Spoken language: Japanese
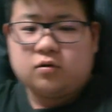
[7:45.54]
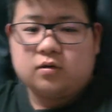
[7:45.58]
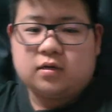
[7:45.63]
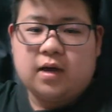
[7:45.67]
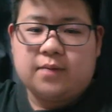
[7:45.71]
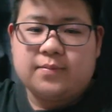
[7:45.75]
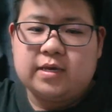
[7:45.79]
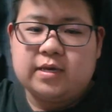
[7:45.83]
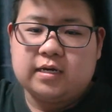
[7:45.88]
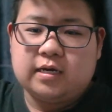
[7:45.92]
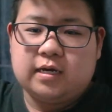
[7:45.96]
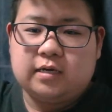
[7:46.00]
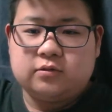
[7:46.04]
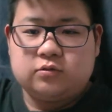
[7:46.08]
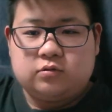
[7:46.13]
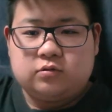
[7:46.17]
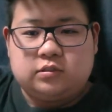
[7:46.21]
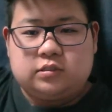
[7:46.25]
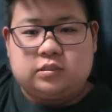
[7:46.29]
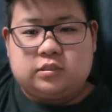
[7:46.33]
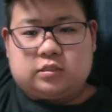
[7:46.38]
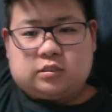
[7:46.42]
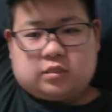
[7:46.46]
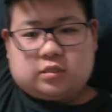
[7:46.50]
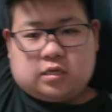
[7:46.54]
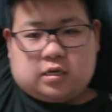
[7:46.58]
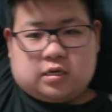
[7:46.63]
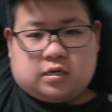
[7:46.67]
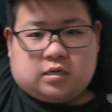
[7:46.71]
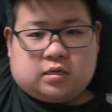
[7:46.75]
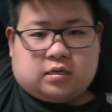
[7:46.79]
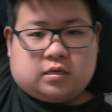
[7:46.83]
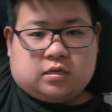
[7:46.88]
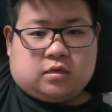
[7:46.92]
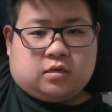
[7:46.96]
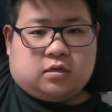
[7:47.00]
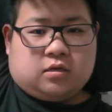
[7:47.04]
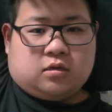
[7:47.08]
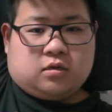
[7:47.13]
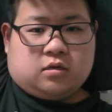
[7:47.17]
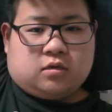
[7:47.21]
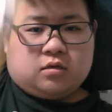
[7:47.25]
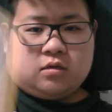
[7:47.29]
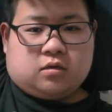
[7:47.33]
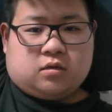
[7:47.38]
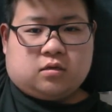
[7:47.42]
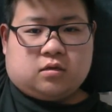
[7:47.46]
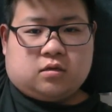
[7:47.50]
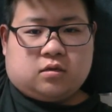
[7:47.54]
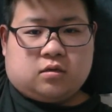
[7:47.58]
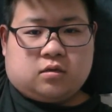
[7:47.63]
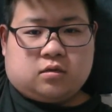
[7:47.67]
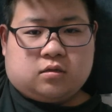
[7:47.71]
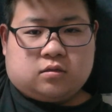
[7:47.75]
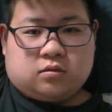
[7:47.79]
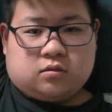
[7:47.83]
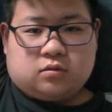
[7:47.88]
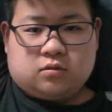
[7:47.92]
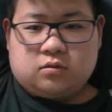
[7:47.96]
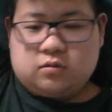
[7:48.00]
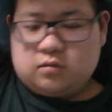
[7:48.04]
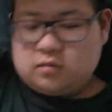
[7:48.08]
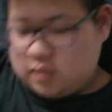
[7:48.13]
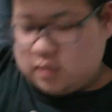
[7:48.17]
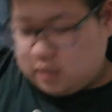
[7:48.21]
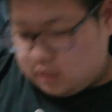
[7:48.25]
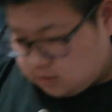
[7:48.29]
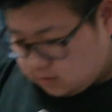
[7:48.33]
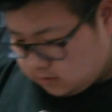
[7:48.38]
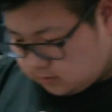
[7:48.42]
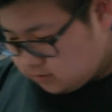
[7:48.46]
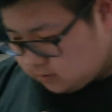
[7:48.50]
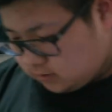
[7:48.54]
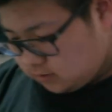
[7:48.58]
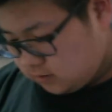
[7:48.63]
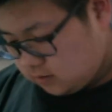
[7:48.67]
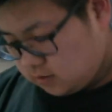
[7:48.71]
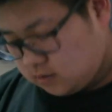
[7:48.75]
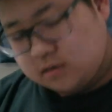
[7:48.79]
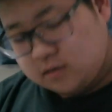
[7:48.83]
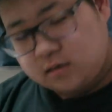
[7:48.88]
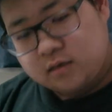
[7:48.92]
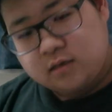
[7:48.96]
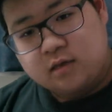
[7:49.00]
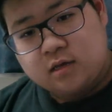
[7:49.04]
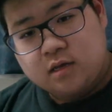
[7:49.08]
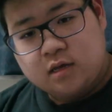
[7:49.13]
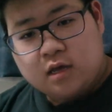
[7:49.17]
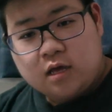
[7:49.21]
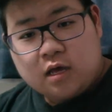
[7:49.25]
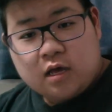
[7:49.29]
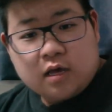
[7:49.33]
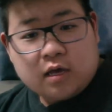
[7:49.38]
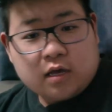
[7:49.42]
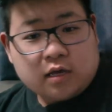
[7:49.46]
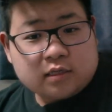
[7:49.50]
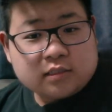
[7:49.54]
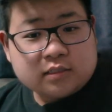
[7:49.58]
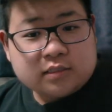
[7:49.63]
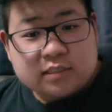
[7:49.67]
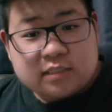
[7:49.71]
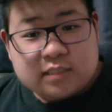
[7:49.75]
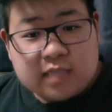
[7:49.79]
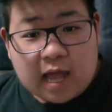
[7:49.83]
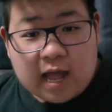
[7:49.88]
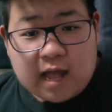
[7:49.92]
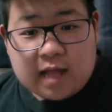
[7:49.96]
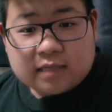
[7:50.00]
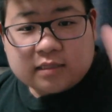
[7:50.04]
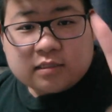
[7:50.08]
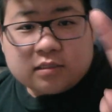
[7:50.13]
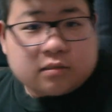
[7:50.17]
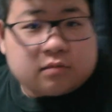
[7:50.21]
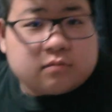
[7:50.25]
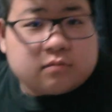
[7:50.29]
画面外で落ちちゃった。ね。3、